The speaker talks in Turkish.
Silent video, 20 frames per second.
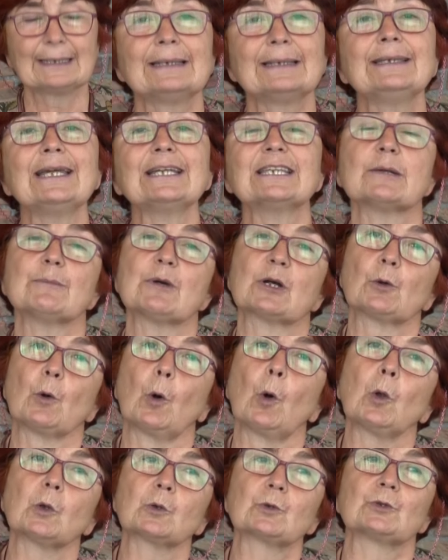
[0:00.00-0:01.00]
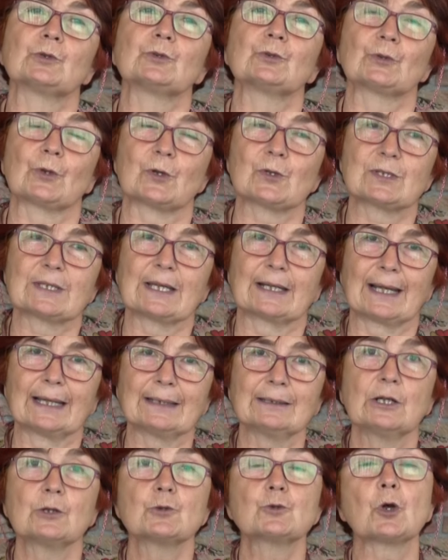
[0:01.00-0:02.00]
ne demek olduğunu
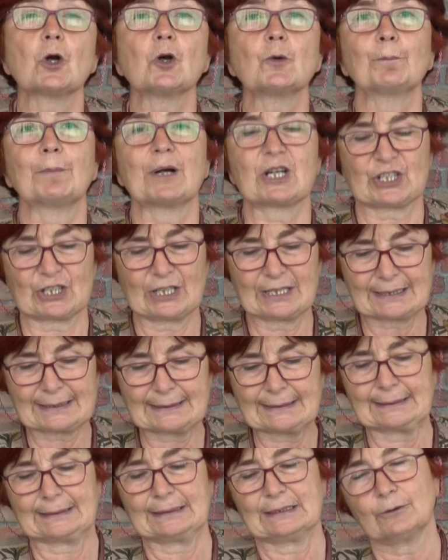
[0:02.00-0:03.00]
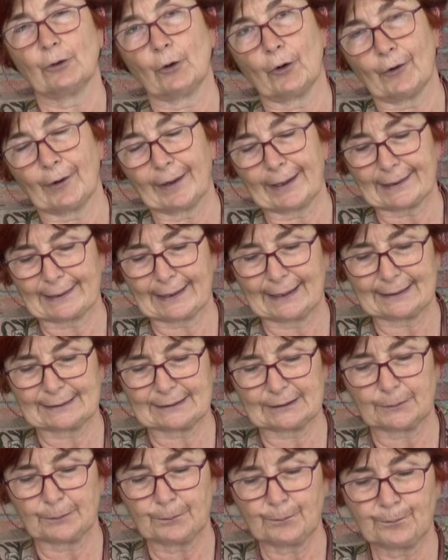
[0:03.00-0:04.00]
gösteren çok başarılı
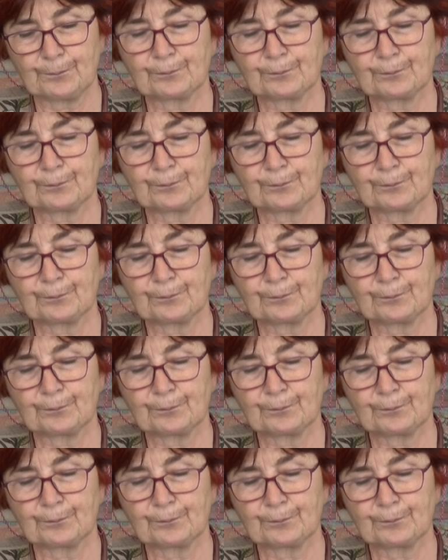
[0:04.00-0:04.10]
örneklerdi.